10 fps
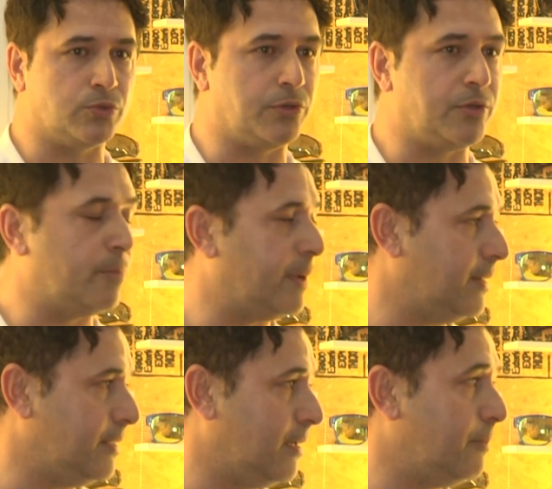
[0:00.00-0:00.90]
sorteo
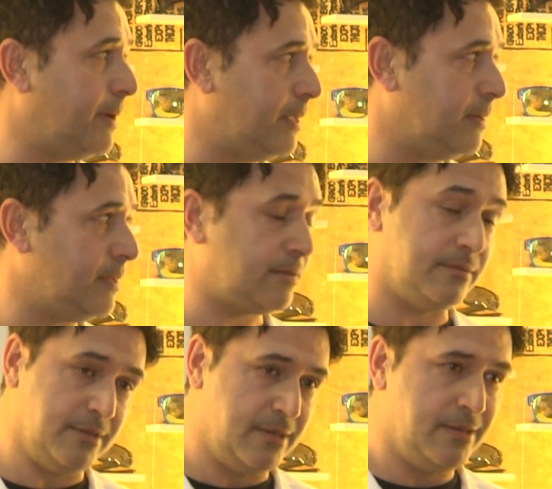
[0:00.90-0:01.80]
para el Día del Padre,
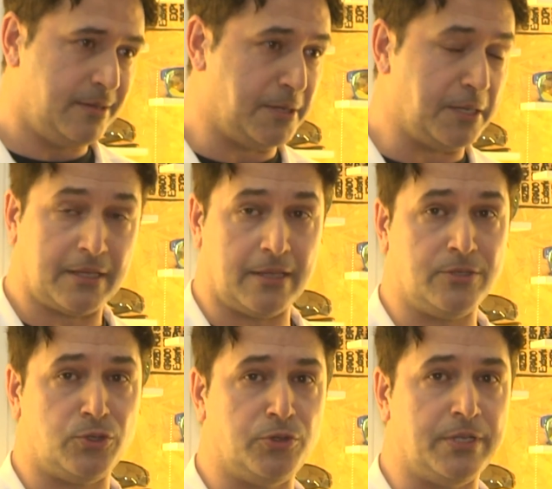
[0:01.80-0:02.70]
que en esta
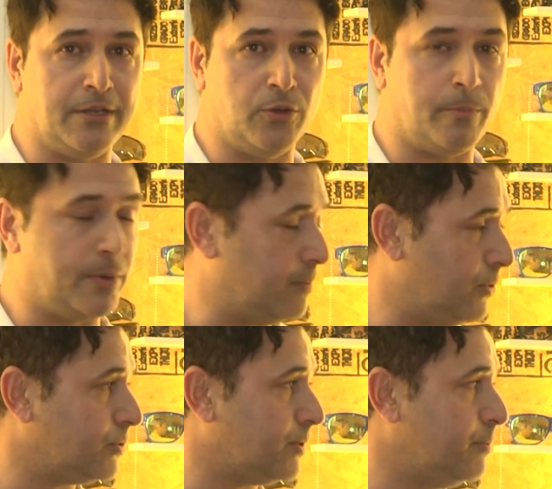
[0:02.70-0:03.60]
edición tiene dos
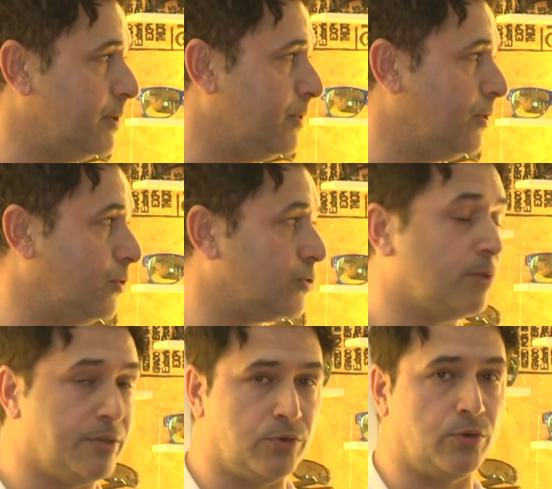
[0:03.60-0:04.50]
premios. El primero
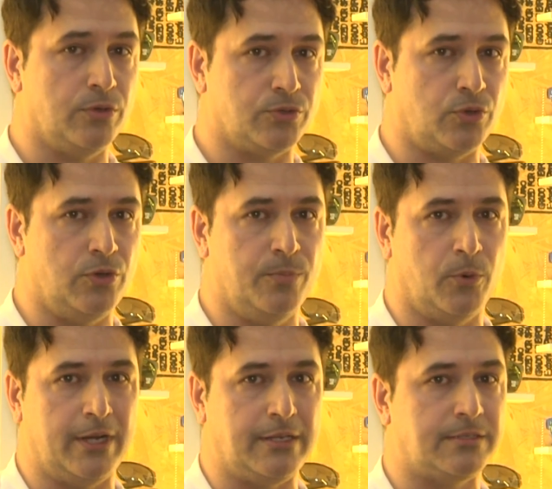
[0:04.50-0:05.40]
es un anteojo de sol
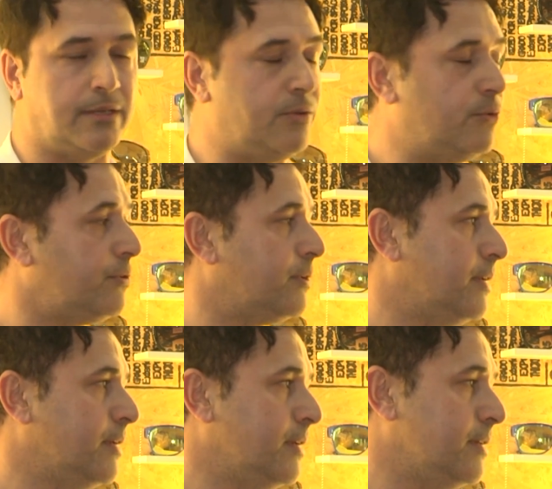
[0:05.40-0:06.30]
polarizado
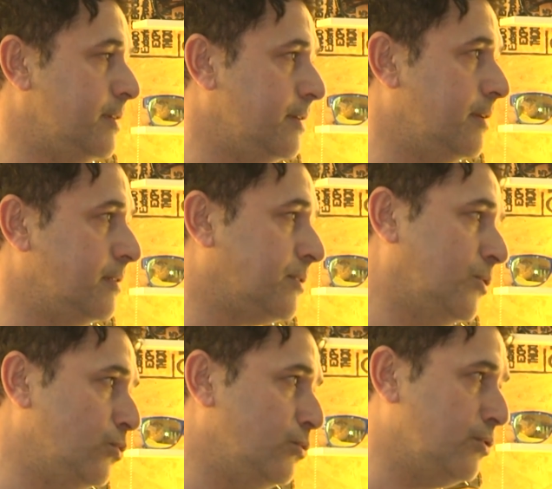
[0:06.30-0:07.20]
y el
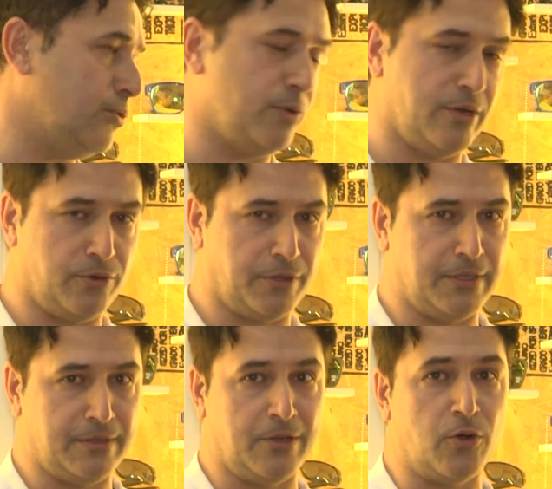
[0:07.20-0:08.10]
segundo una
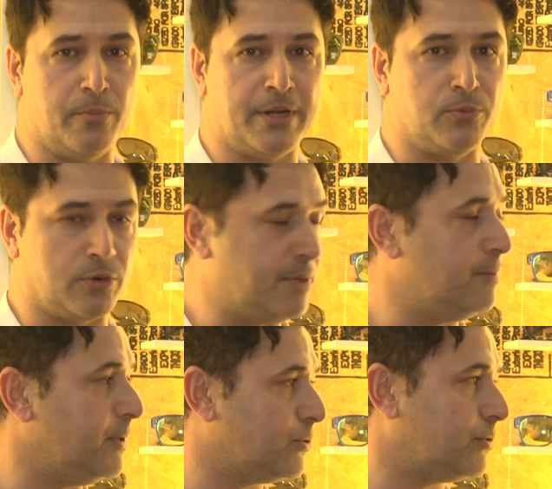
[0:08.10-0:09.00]
orden de compra por
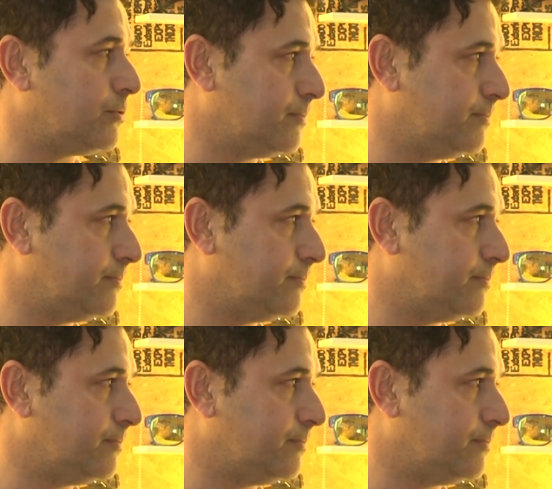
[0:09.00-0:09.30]
mil pesos.